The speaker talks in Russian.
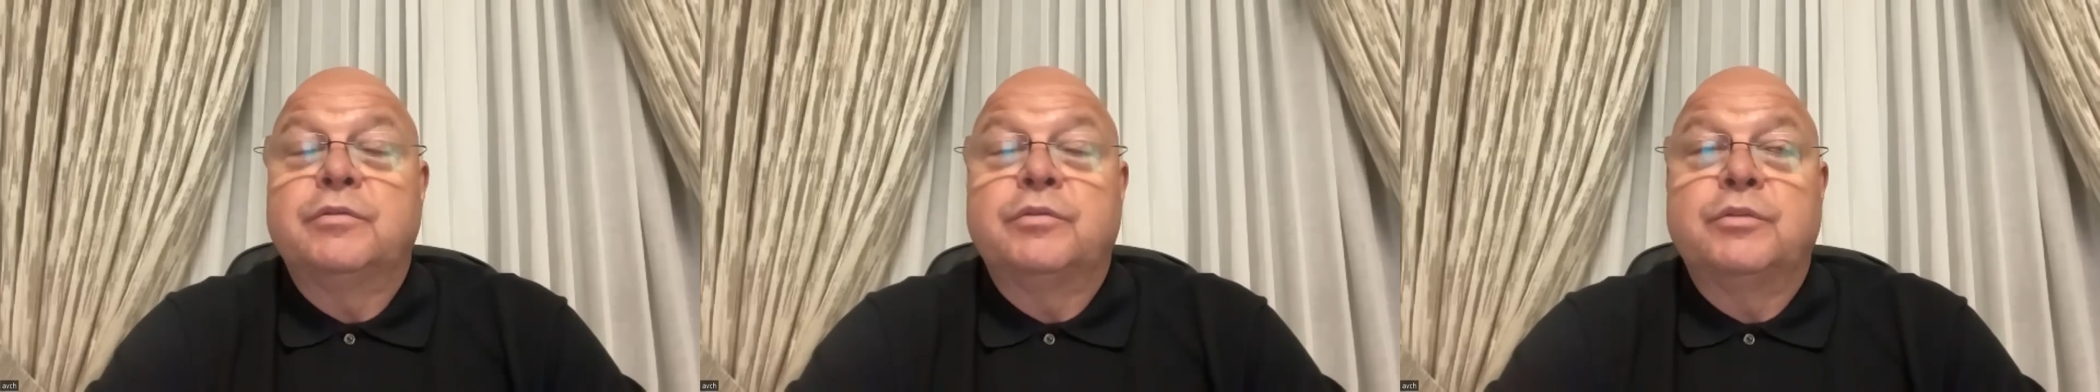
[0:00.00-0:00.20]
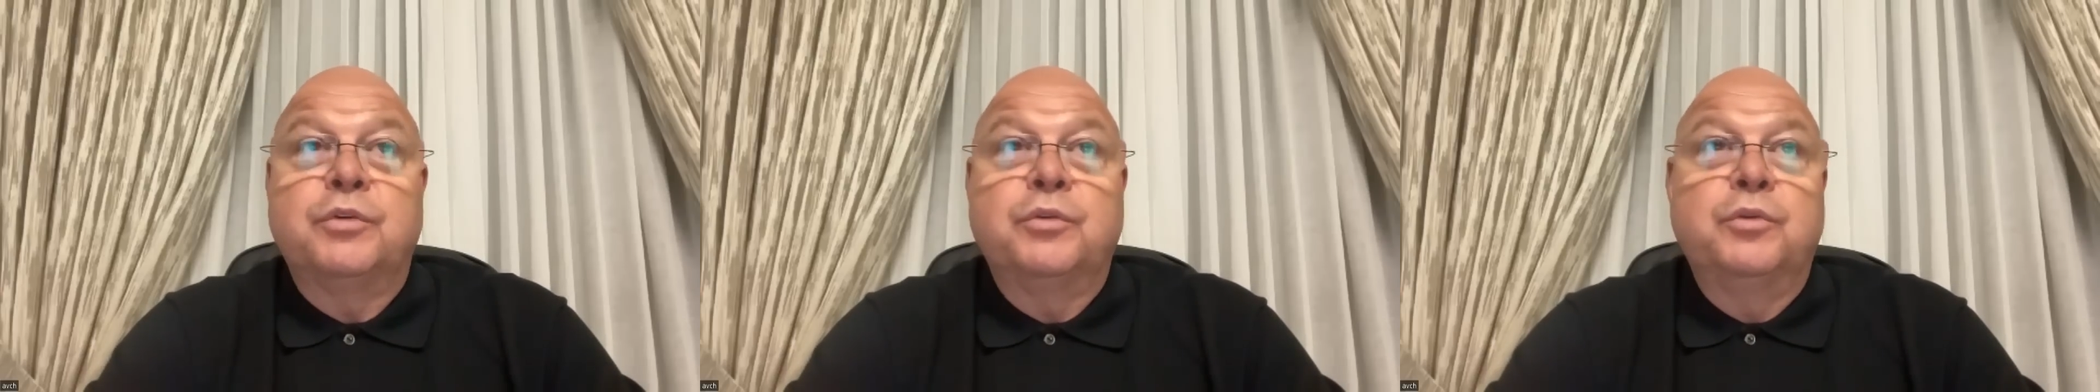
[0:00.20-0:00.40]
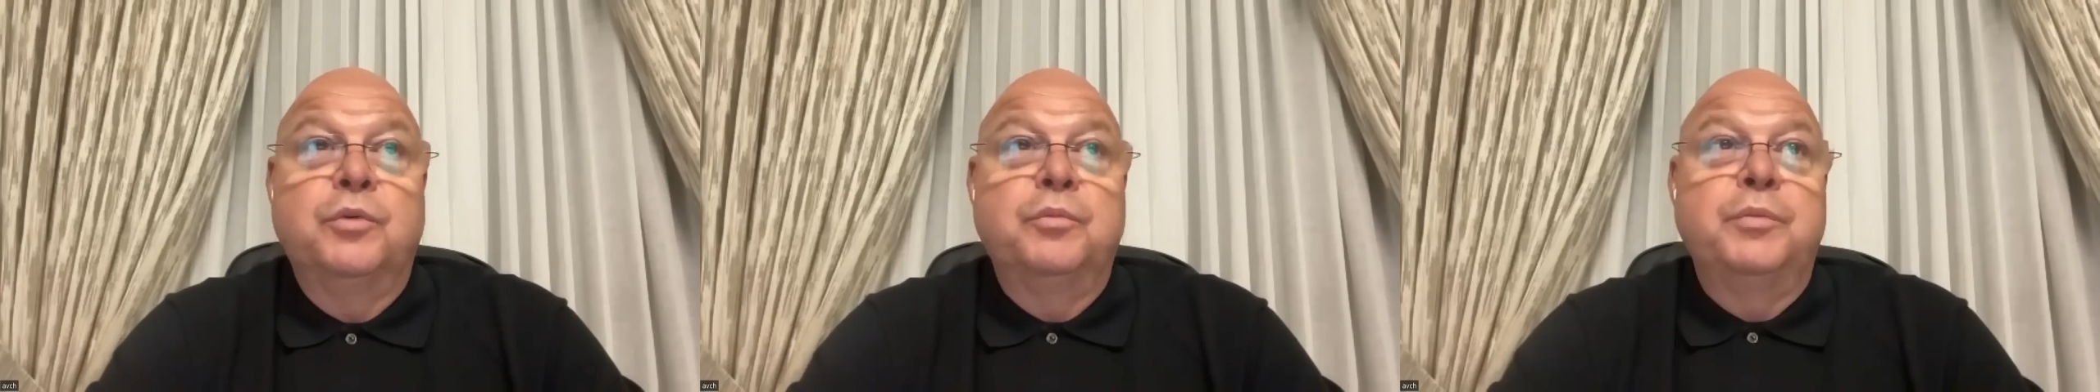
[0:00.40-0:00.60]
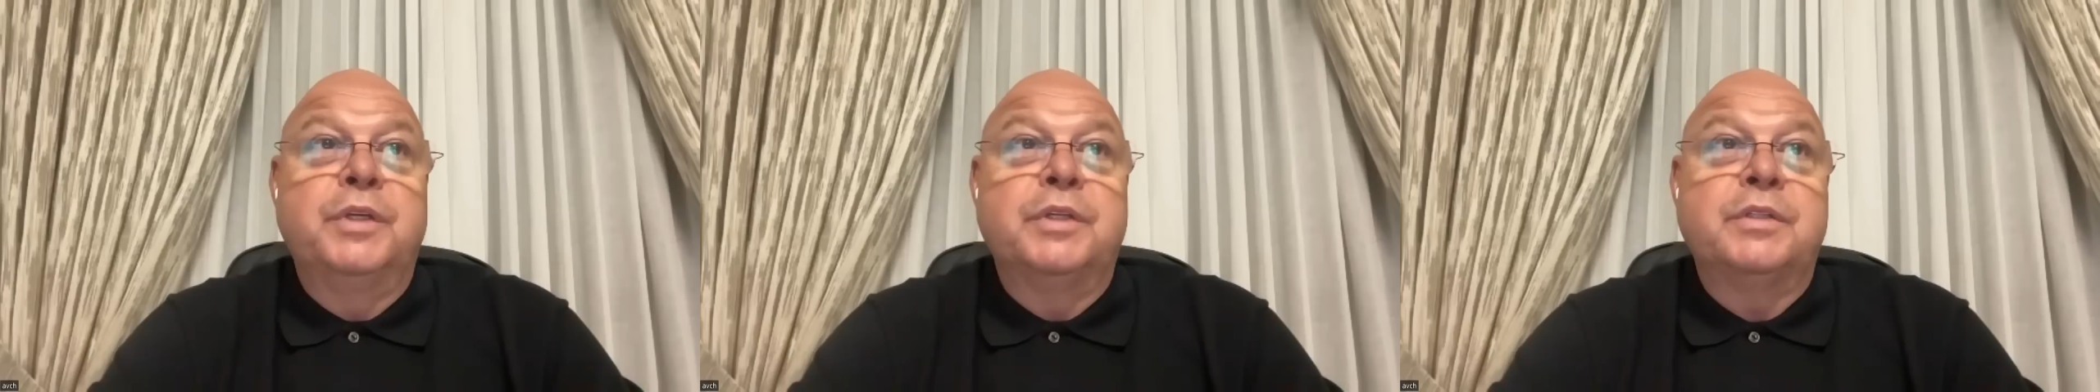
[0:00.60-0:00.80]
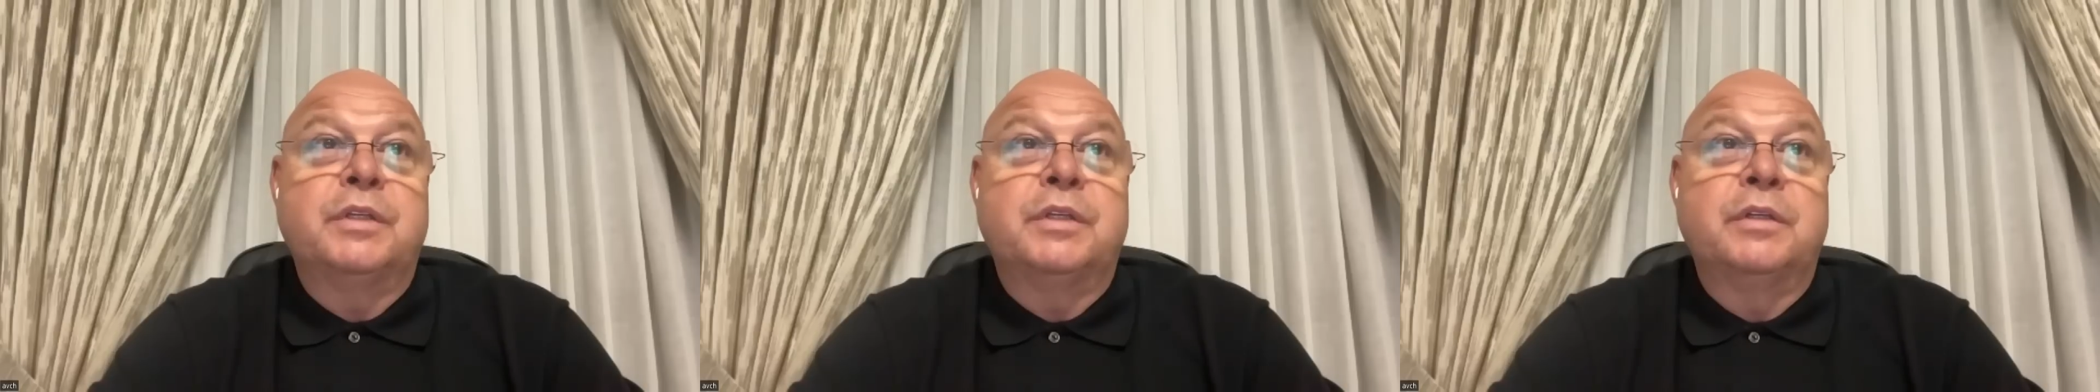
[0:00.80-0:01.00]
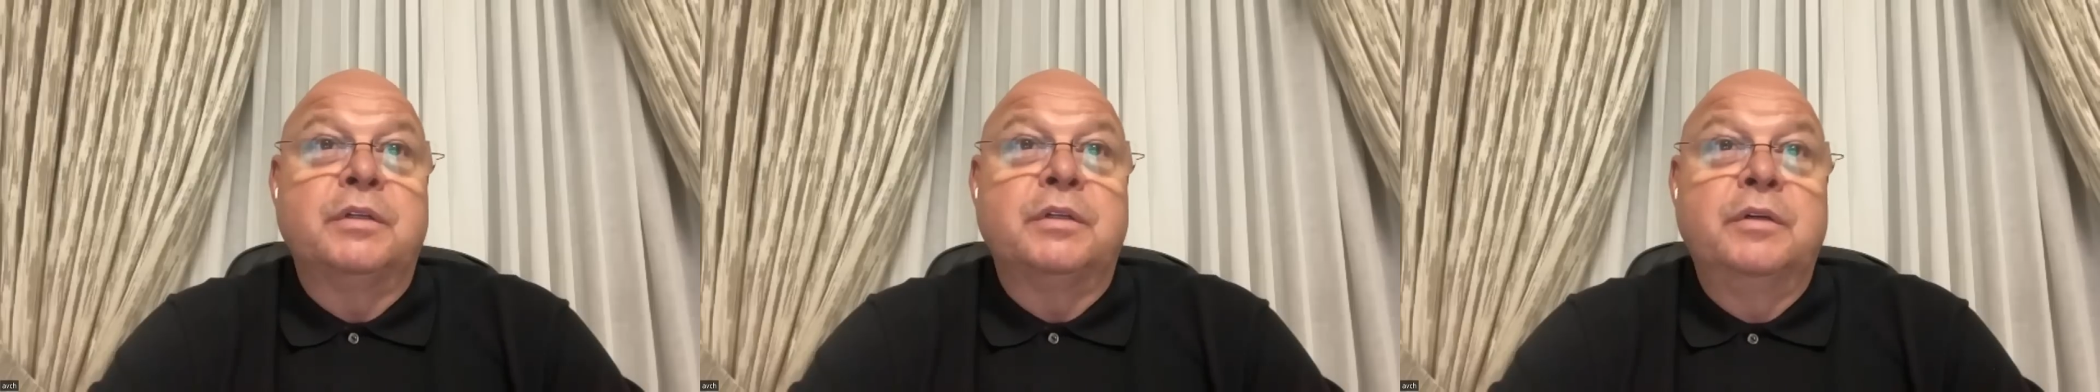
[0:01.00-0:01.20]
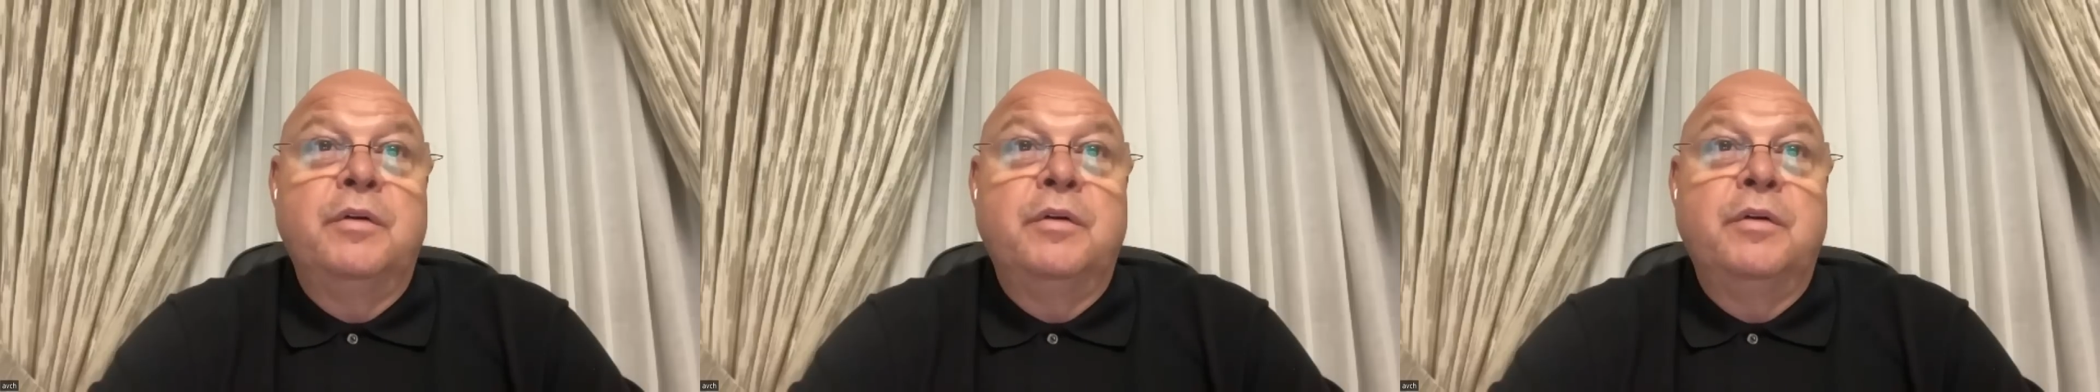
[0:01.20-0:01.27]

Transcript: в другом месте.